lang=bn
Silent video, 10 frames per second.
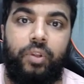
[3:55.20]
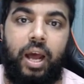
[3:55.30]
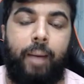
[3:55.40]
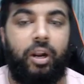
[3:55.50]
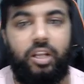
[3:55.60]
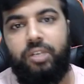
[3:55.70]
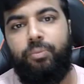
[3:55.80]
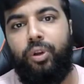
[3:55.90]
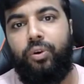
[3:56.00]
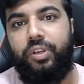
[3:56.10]
আমার কাছে
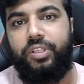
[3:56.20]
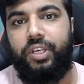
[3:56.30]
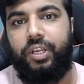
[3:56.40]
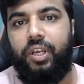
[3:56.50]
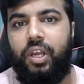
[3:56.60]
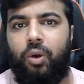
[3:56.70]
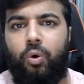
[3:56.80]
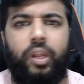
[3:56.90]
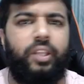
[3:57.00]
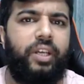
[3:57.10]
মনে হয় যে
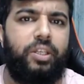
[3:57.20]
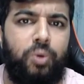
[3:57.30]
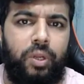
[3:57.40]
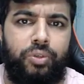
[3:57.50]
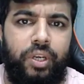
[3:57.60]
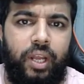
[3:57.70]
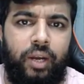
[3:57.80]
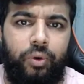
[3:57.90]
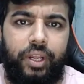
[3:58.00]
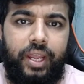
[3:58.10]
অনেক দিকে ছোটাছুটি না
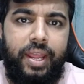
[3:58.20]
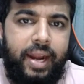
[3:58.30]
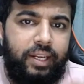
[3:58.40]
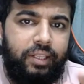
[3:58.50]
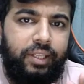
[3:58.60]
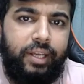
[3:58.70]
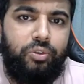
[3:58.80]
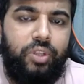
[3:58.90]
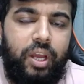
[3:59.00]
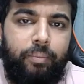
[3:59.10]
করে একটা দিকে
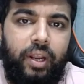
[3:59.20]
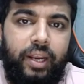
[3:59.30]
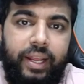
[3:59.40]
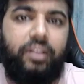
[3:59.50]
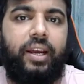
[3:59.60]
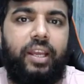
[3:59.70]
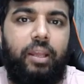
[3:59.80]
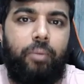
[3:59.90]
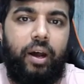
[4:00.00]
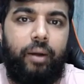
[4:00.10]
যদি আমরা লেগে থাকি
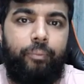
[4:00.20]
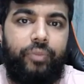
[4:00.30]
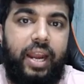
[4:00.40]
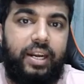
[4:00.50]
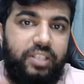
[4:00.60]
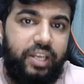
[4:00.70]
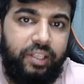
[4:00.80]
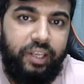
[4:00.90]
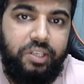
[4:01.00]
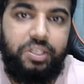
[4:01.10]
বা একটা জায়গা
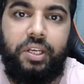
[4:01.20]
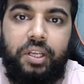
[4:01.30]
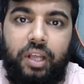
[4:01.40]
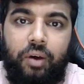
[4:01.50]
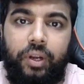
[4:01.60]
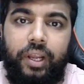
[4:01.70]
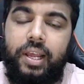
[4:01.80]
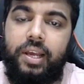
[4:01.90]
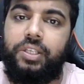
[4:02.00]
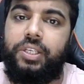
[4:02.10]
থেকে শিখি তাহলে
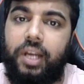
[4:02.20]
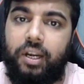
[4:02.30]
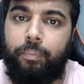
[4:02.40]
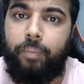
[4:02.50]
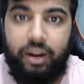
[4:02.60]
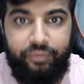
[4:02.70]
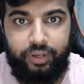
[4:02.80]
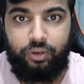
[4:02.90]
শেখাটা পারফেক্ট